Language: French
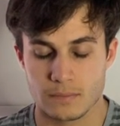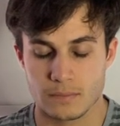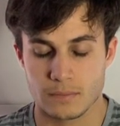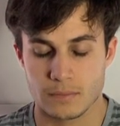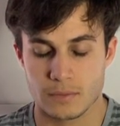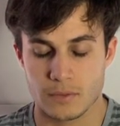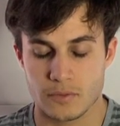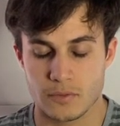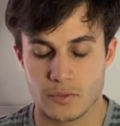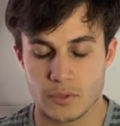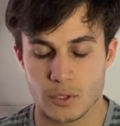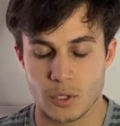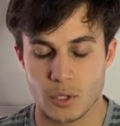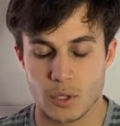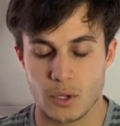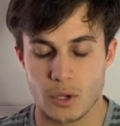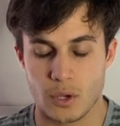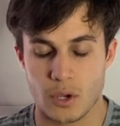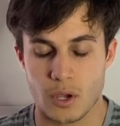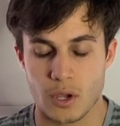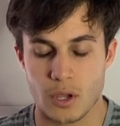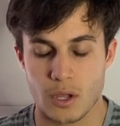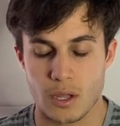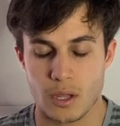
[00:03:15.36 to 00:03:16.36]
Votre
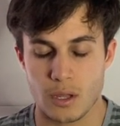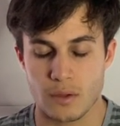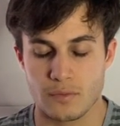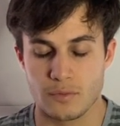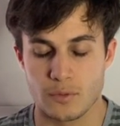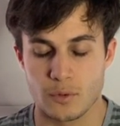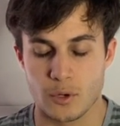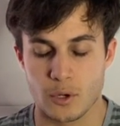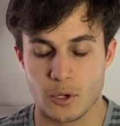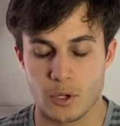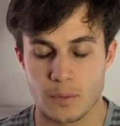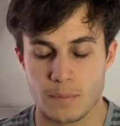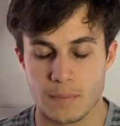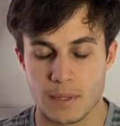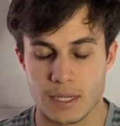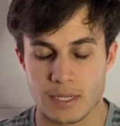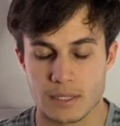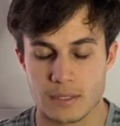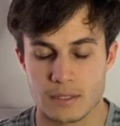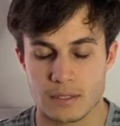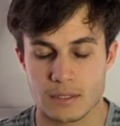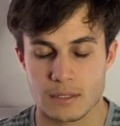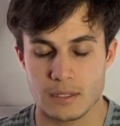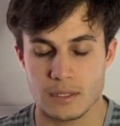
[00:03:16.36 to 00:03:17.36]
corps vous
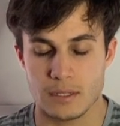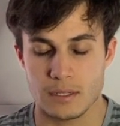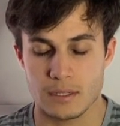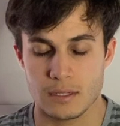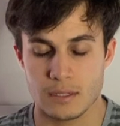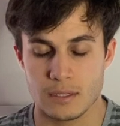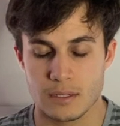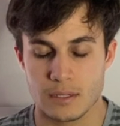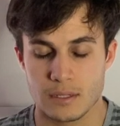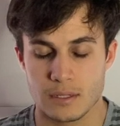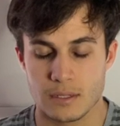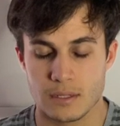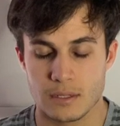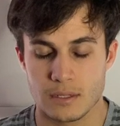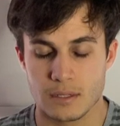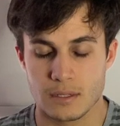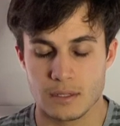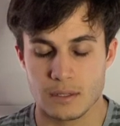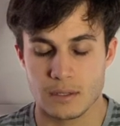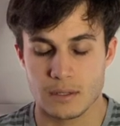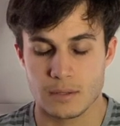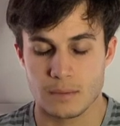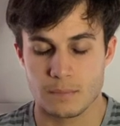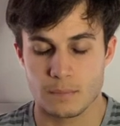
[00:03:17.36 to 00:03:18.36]
remercie
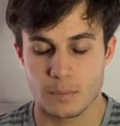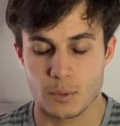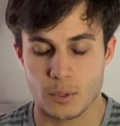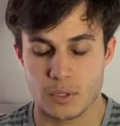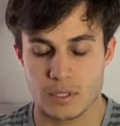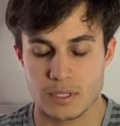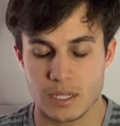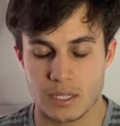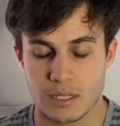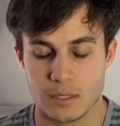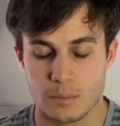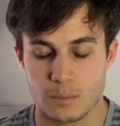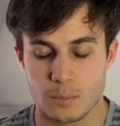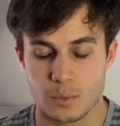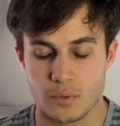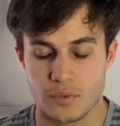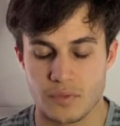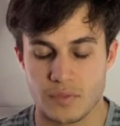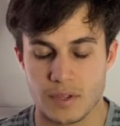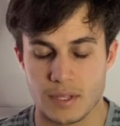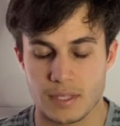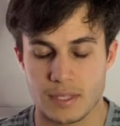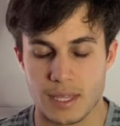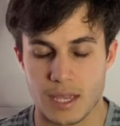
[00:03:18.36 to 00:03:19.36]
pour cette
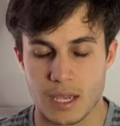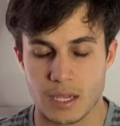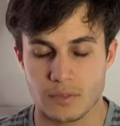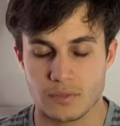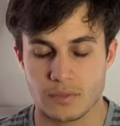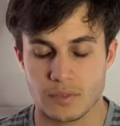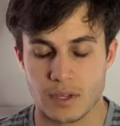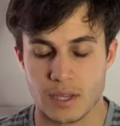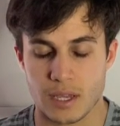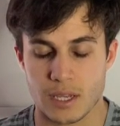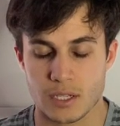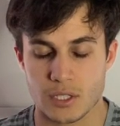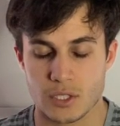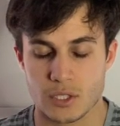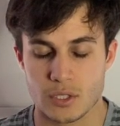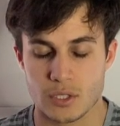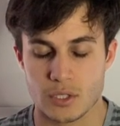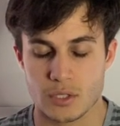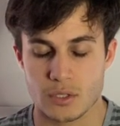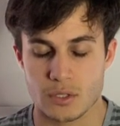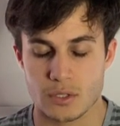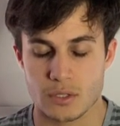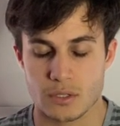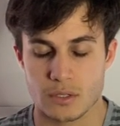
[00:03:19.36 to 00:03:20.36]
bouffée d'air
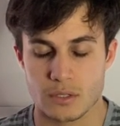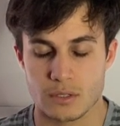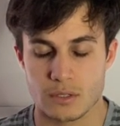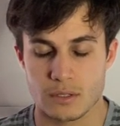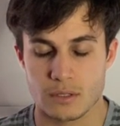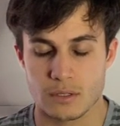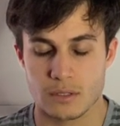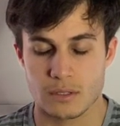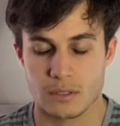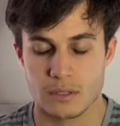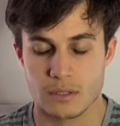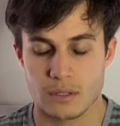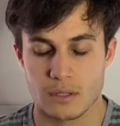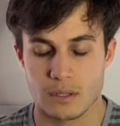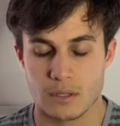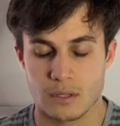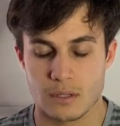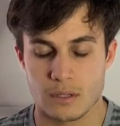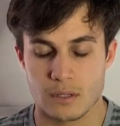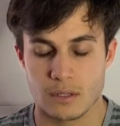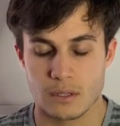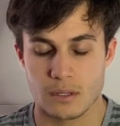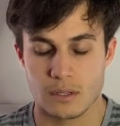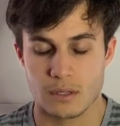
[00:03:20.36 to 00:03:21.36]
fraîche.
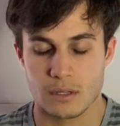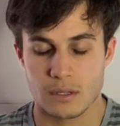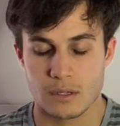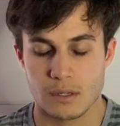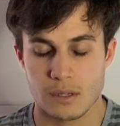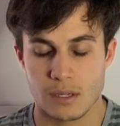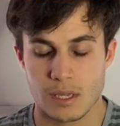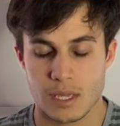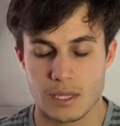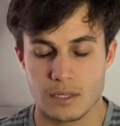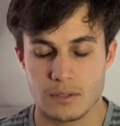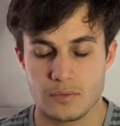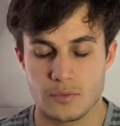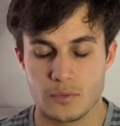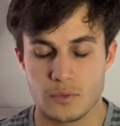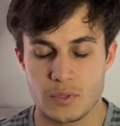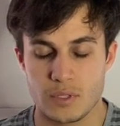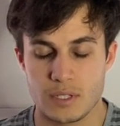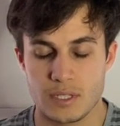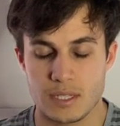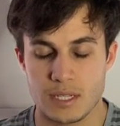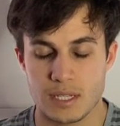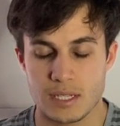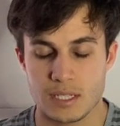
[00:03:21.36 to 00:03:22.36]
Et
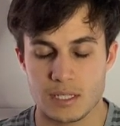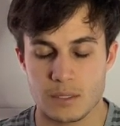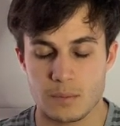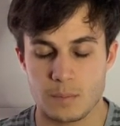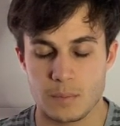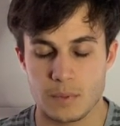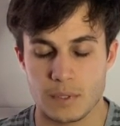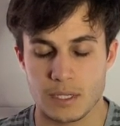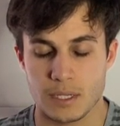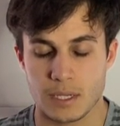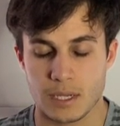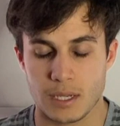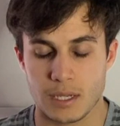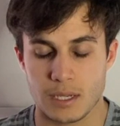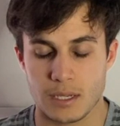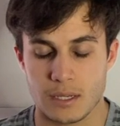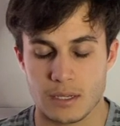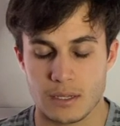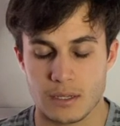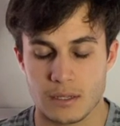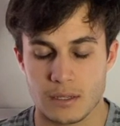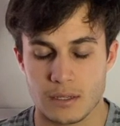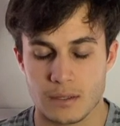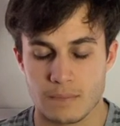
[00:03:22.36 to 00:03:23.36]
vous expirez,
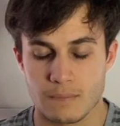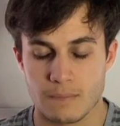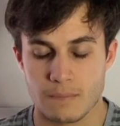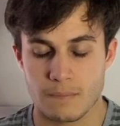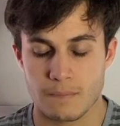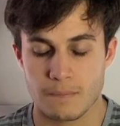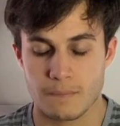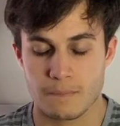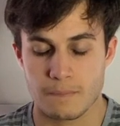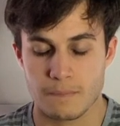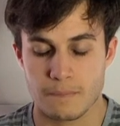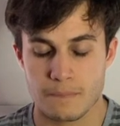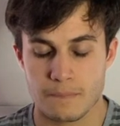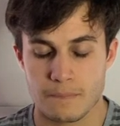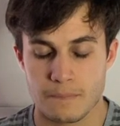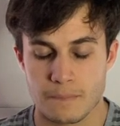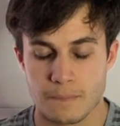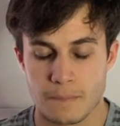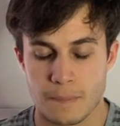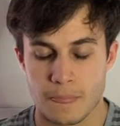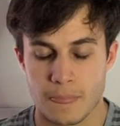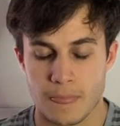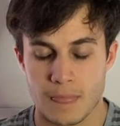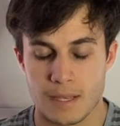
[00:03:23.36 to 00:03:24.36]

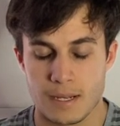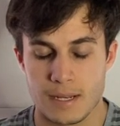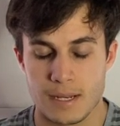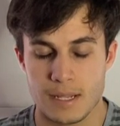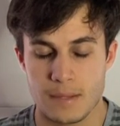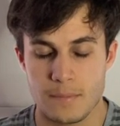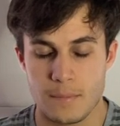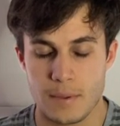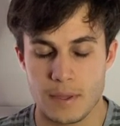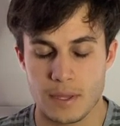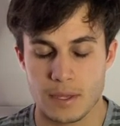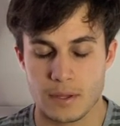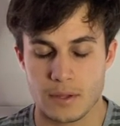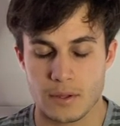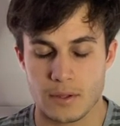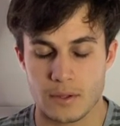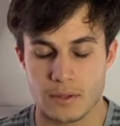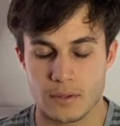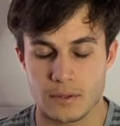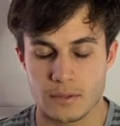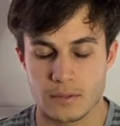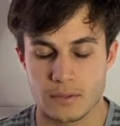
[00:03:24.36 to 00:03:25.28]
libérant